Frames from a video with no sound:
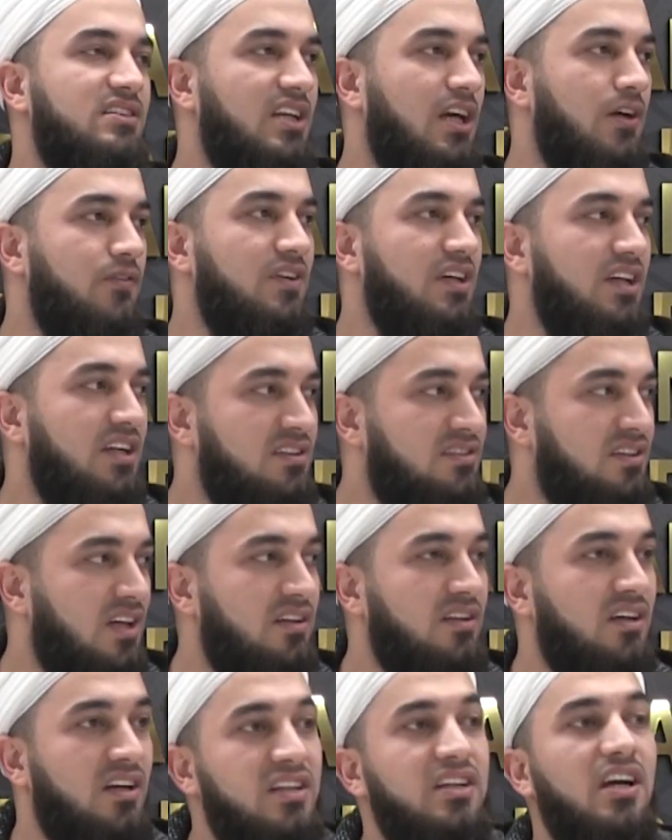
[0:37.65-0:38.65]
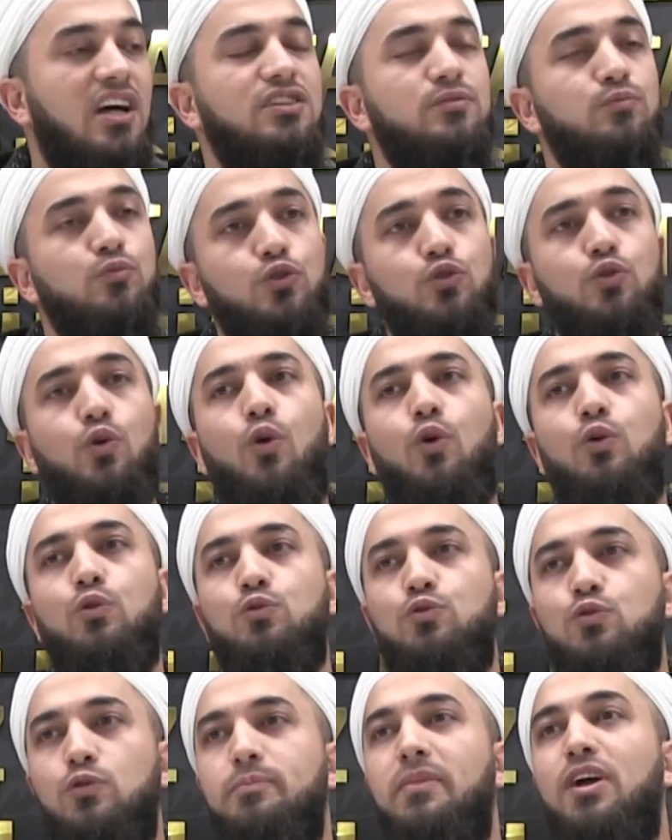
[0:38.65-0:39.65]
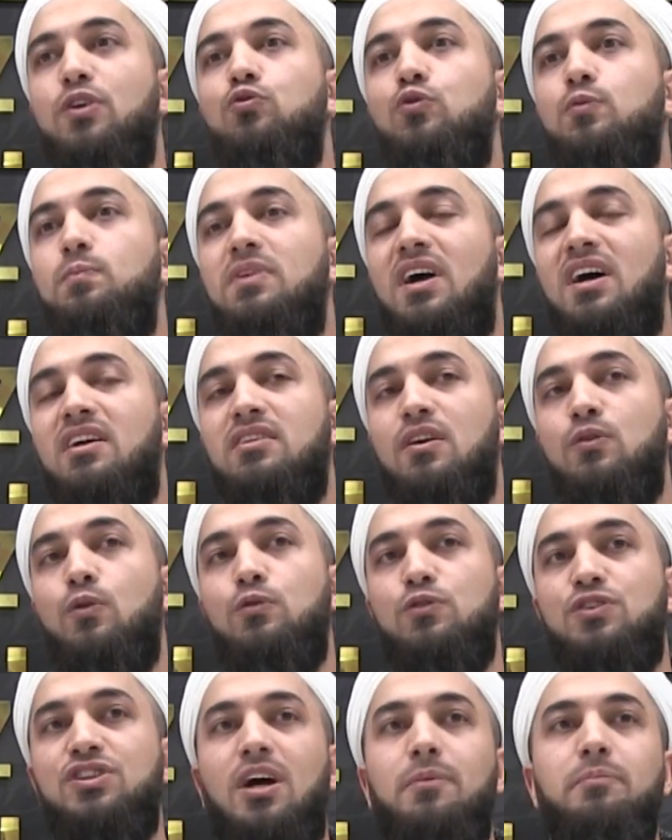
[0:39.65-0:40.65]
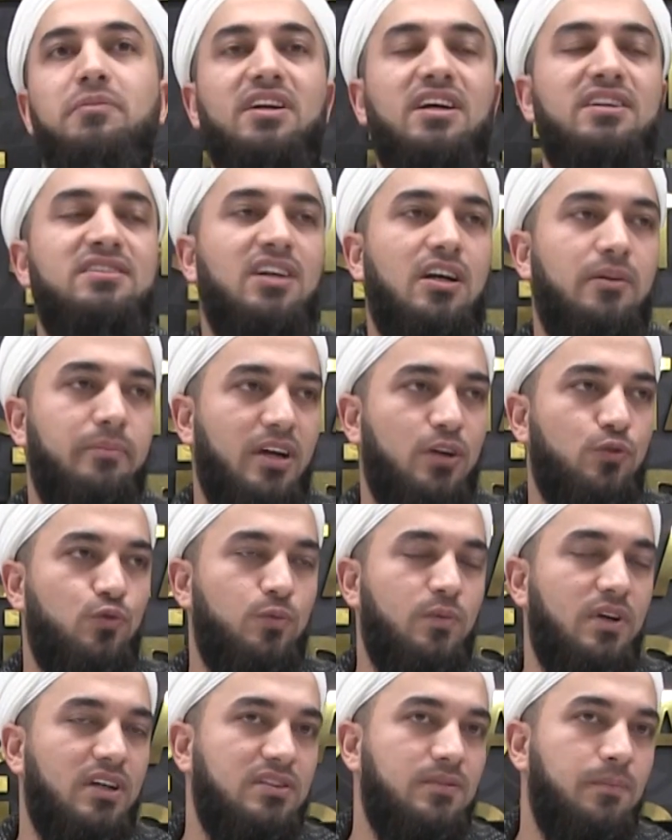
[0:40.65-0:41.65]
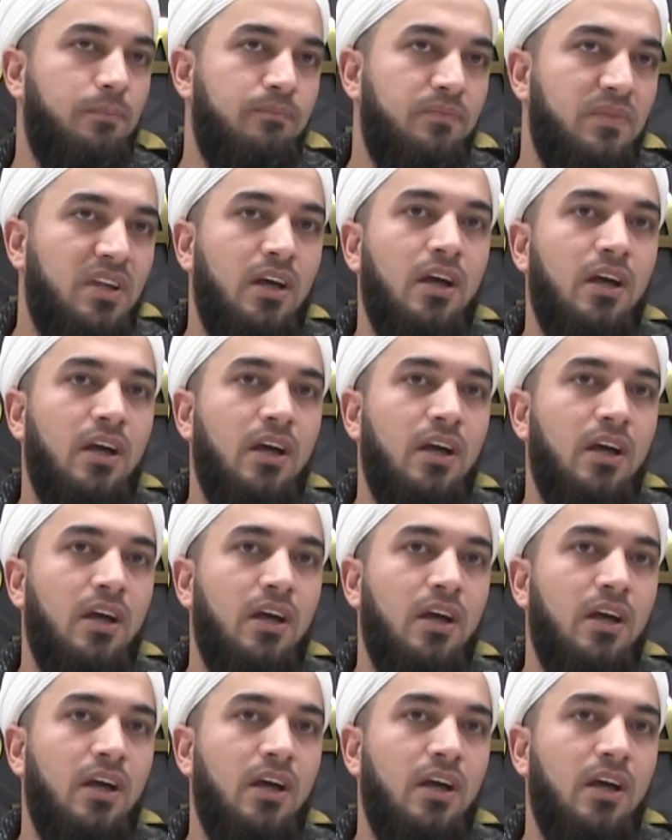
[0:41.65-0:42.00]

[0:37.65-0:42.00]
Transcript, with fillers: sevdiği insanlara yazmış olduğu mektuplardan oluşan bir eser mektubat.